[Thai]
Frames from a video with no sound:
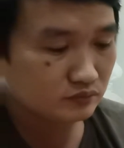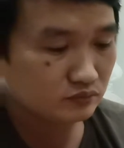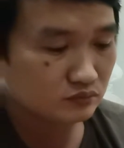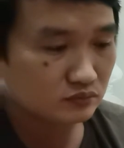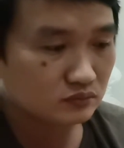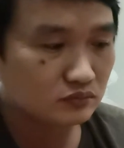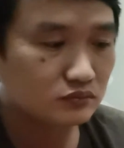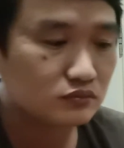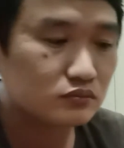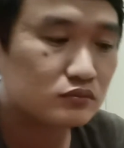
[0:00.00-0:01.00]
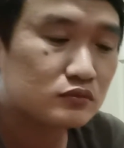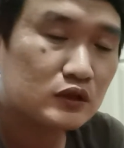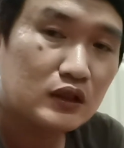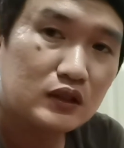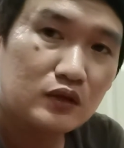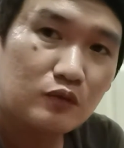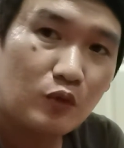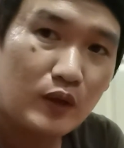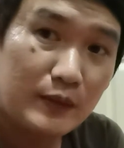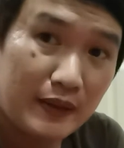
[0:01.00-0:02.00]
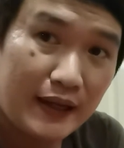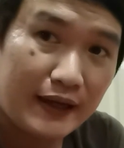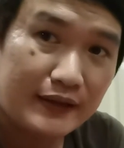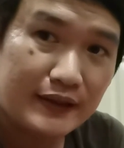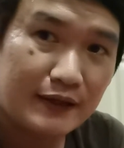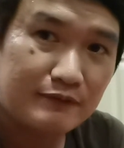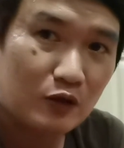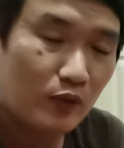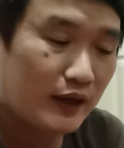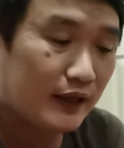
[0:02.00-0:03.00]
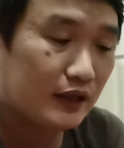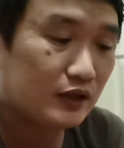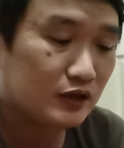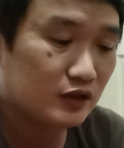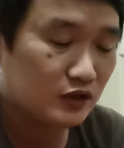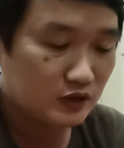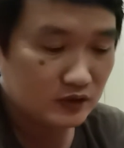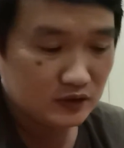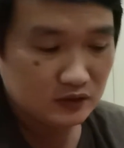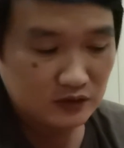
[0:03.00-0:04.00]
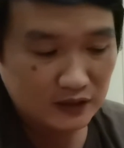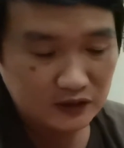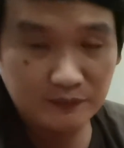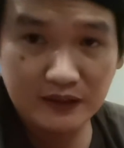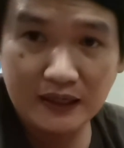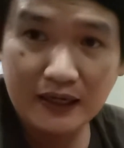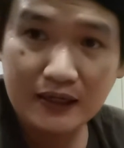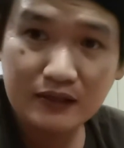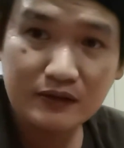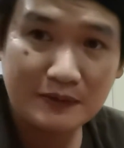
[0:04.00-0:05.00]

อืม ผมว่ายังไม่แรงนะครับ แต่ว่าอาจจะเป็นทางเลือก